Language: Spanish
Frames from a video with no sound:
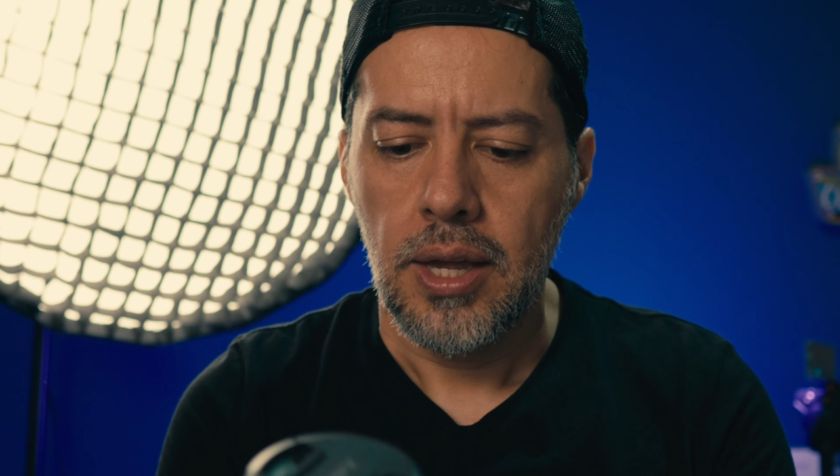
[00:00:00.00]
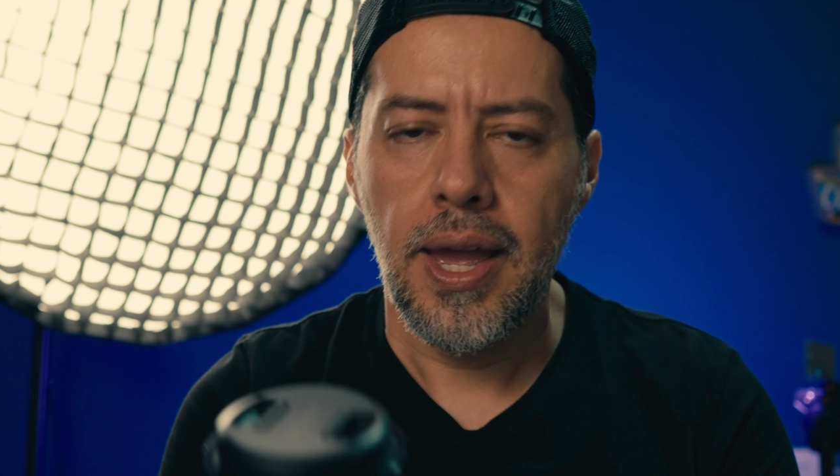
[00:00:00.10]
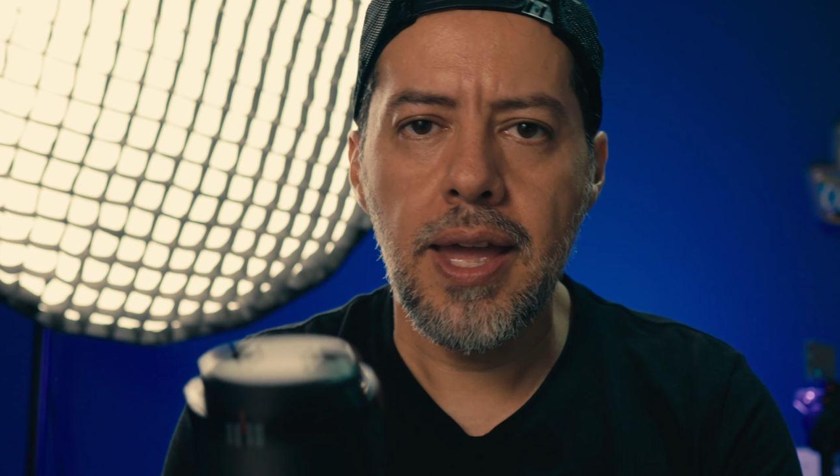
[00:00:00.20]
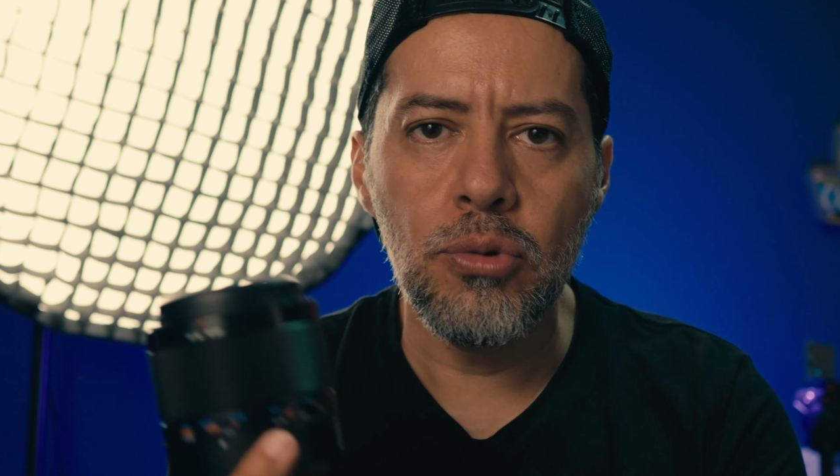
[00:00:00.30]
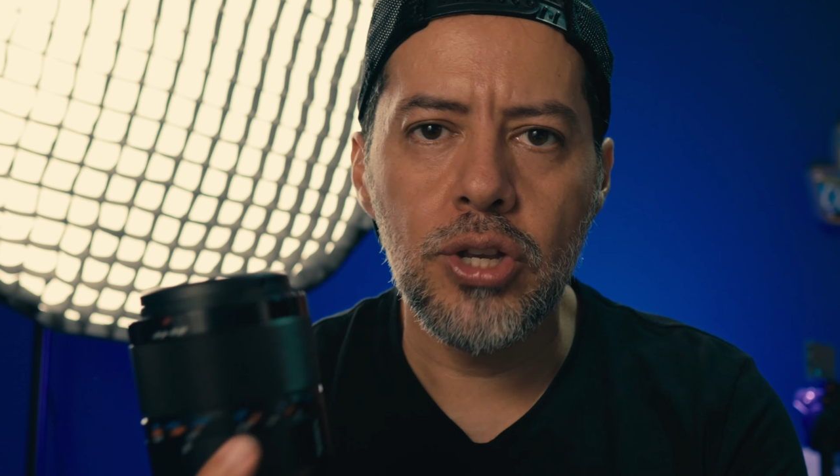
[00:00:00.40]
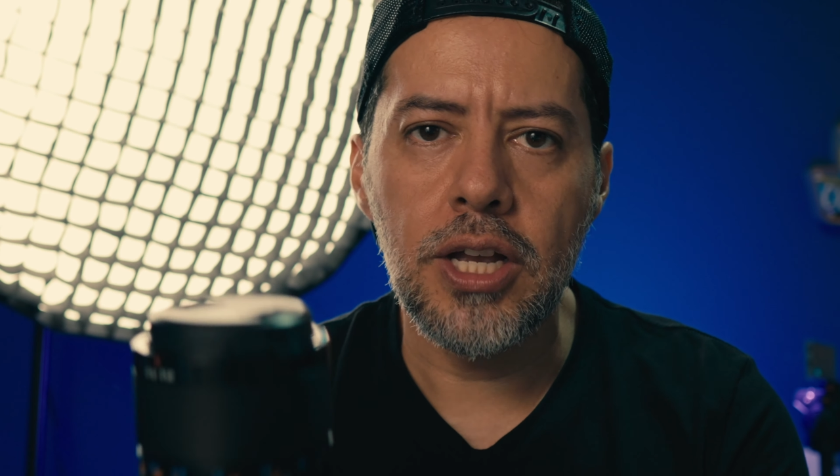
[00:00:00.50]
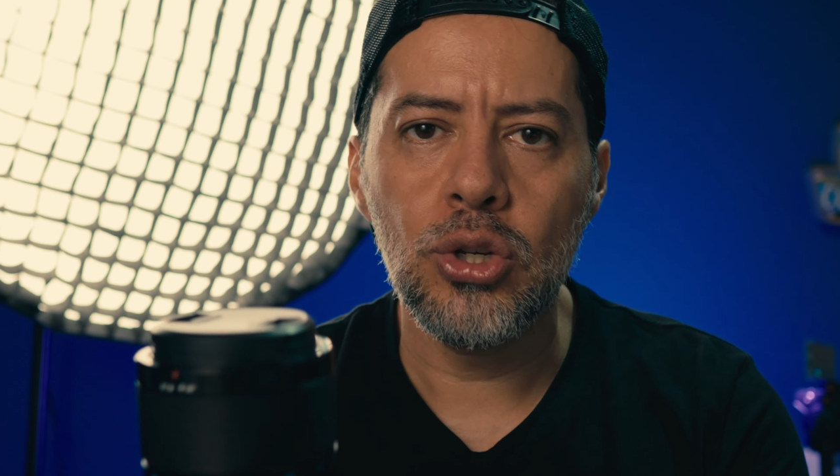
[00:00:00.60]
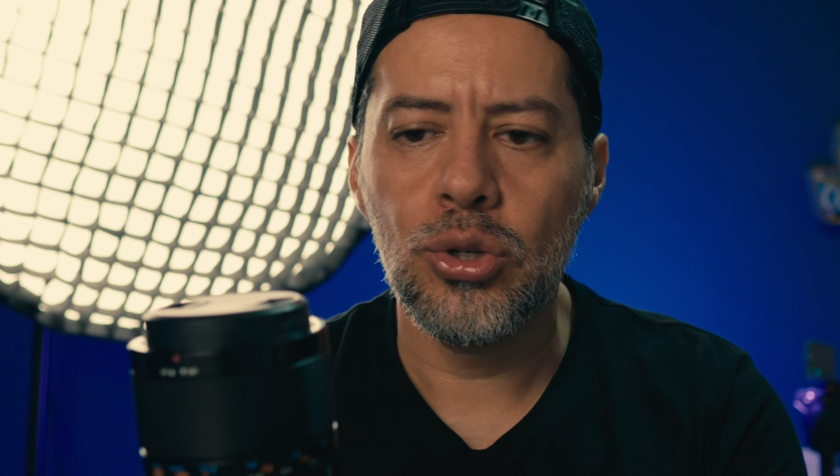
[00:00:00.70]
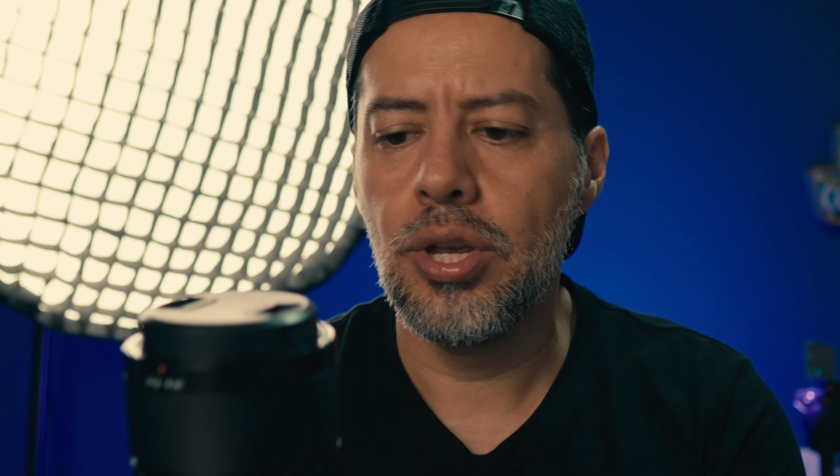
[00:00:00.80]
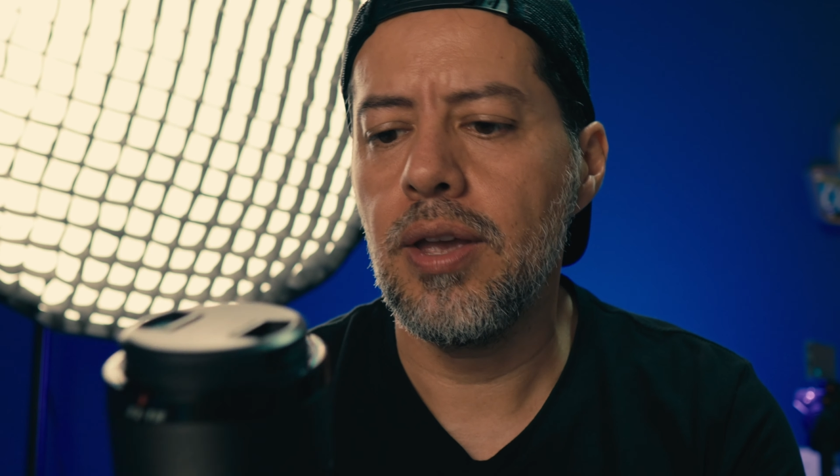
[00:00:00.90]
Hey
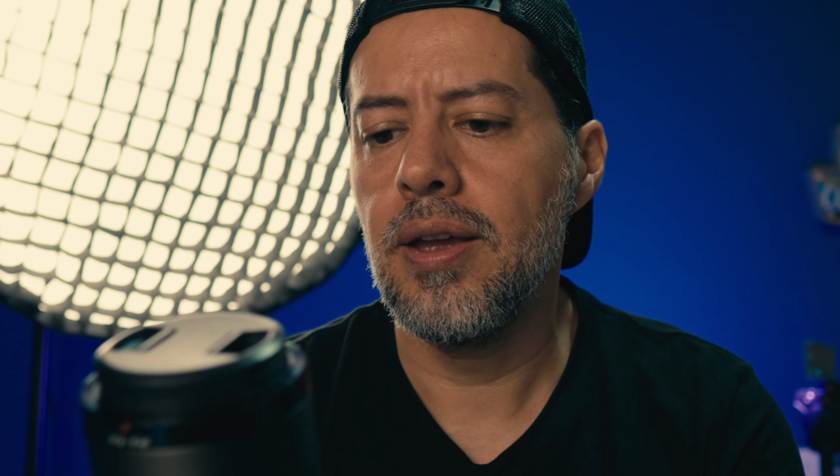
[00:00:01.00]
muchachos,